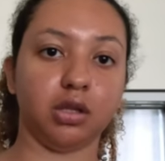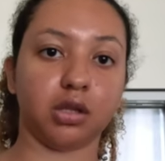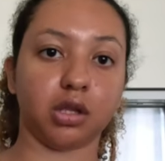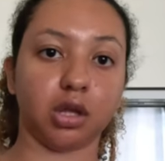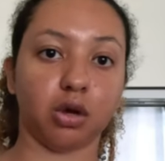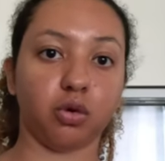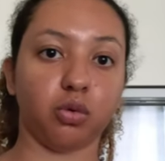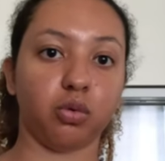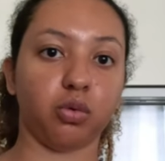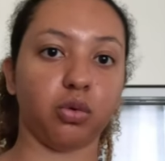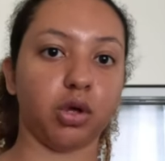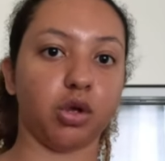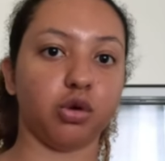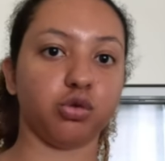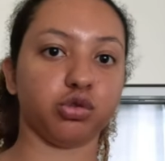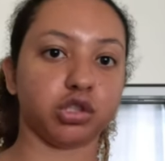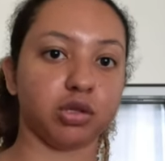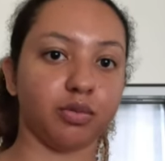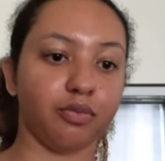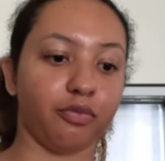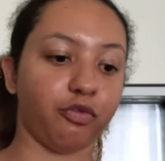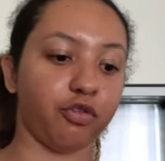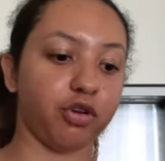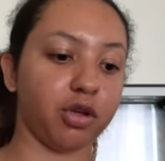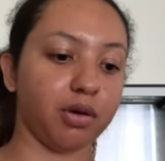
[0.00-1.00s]
Então eu
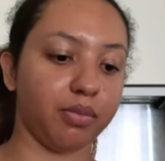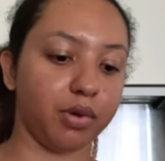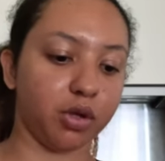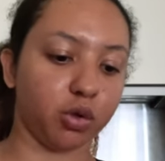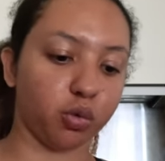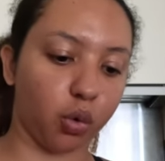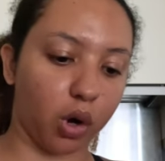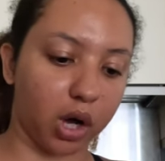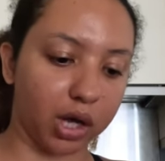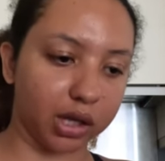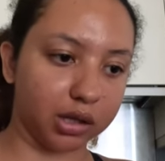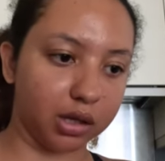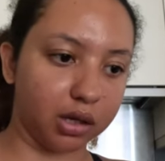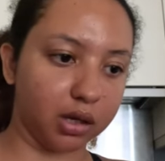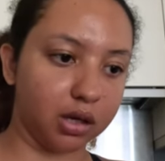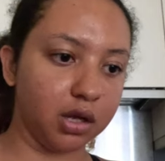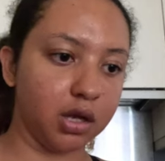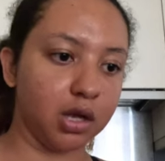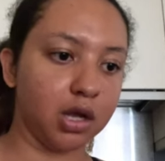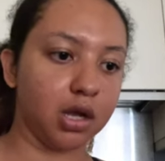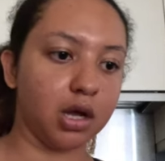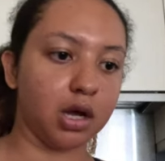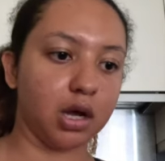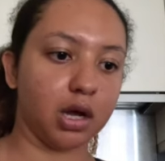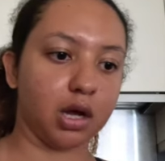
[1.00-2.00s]
sempre fui habituada
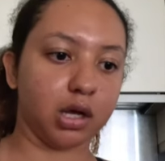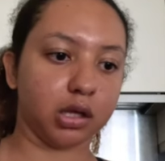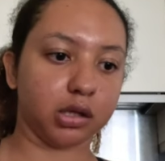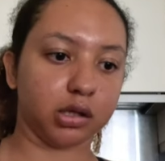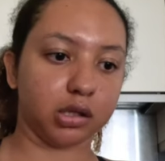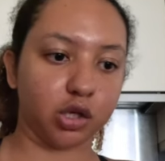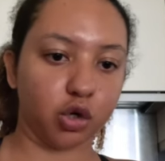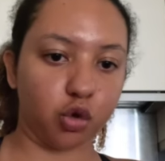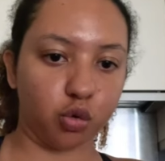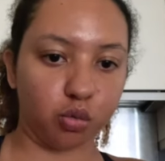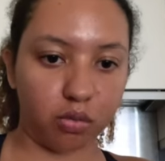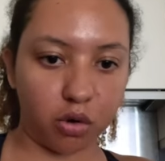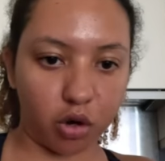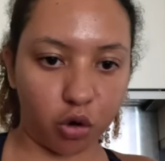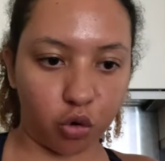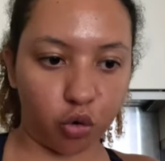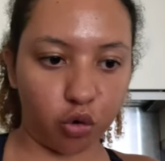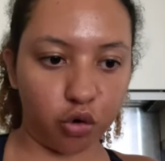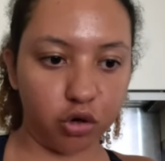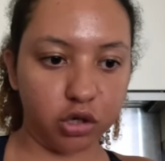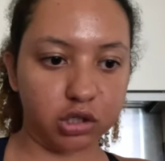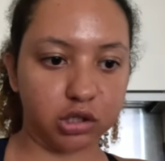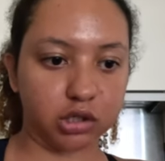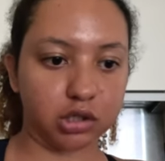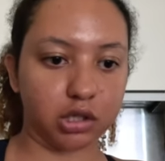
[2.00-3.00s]
a ter uma
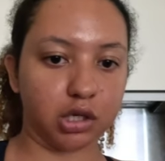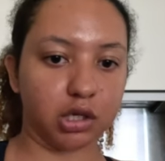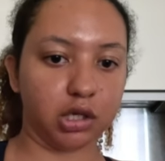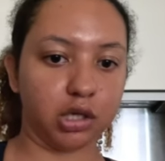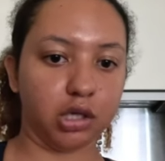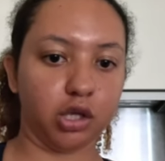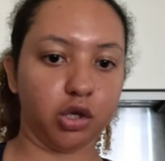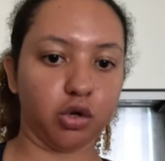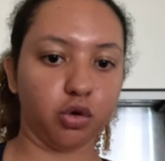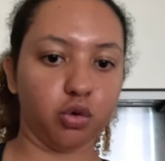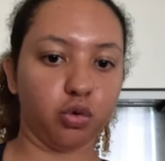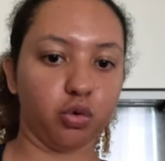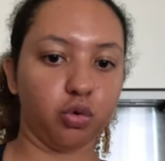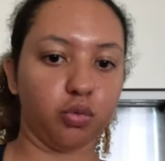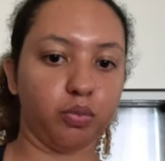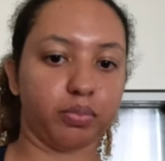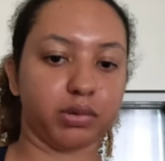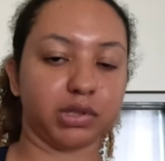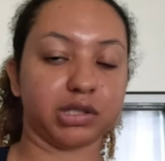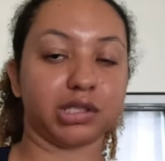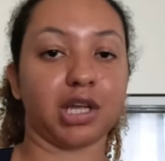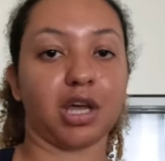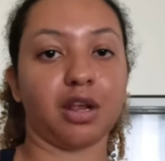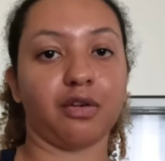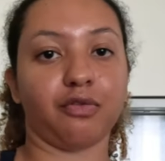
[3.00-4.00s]
coisa e eu
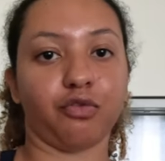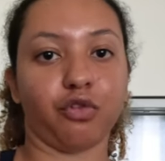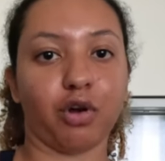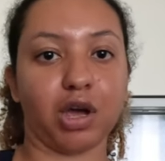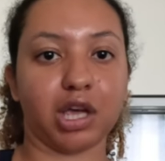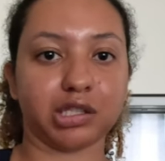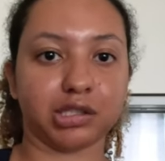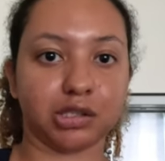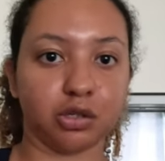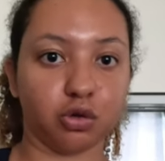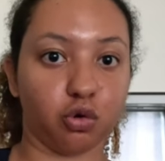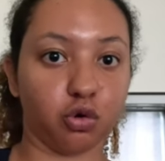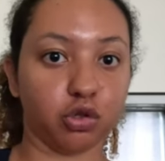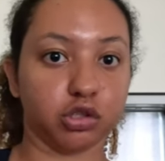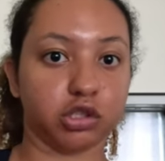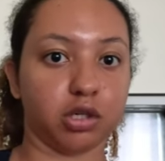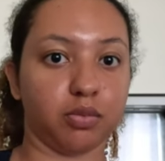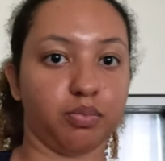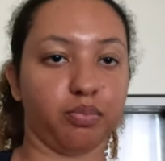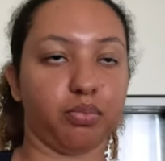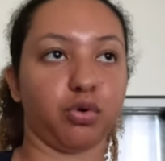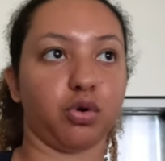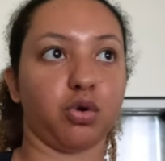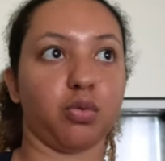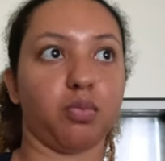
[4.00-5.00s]
preservo essa coisa
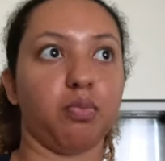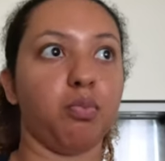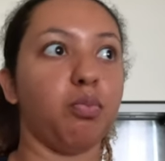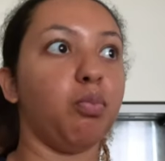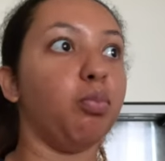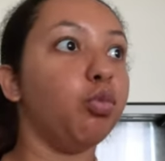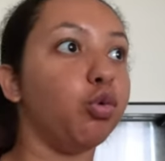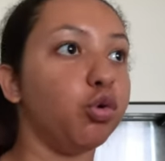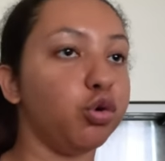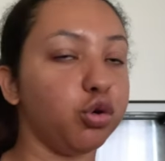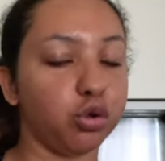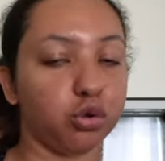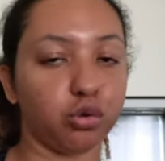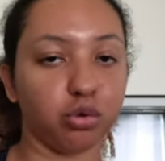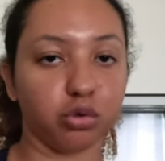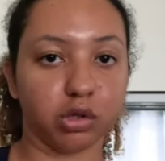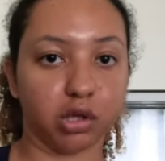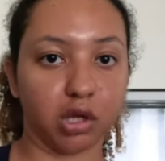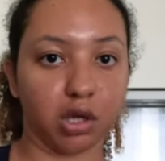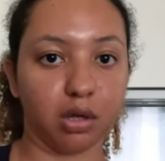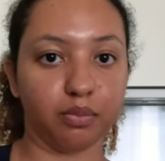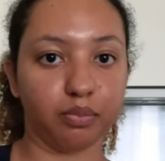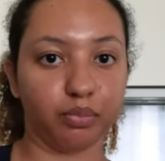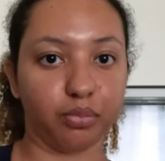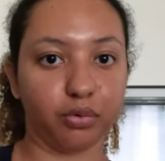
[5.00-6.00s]
por muito
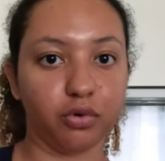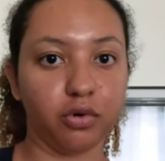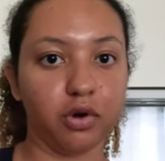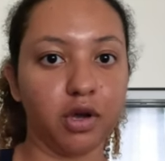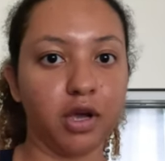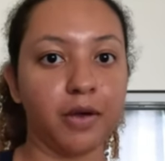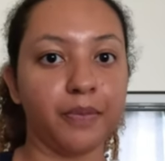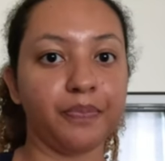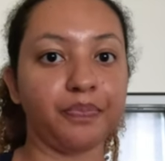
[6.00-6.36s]
tempo